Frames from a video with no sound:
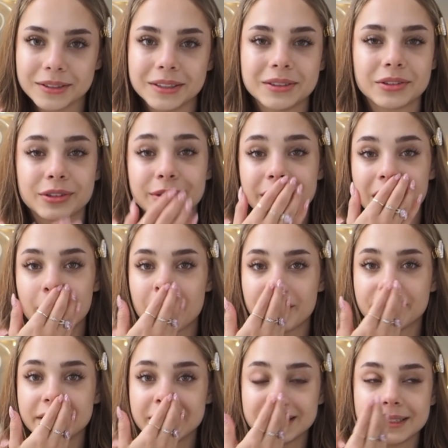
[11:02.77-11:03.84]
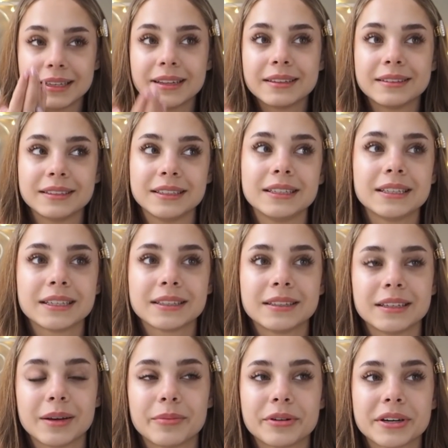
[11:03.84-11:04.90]
I to są tak naprawdę jedyne dni, kiedy
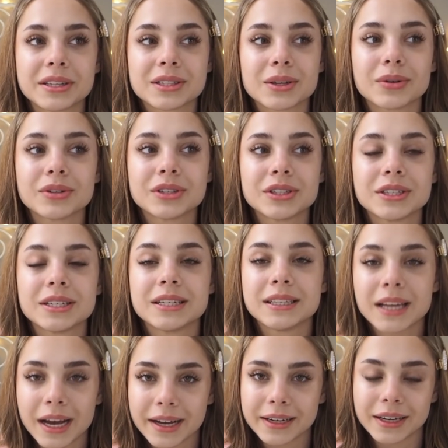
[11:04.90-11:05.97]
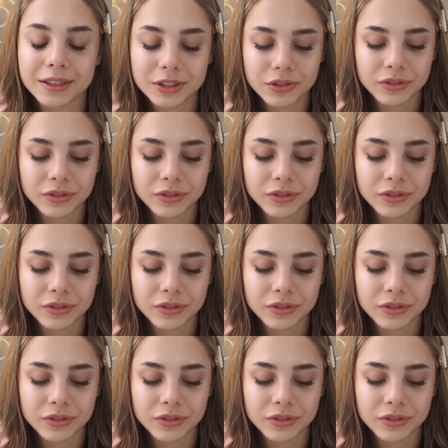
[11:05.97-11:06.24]
ja mogę coś nagrać,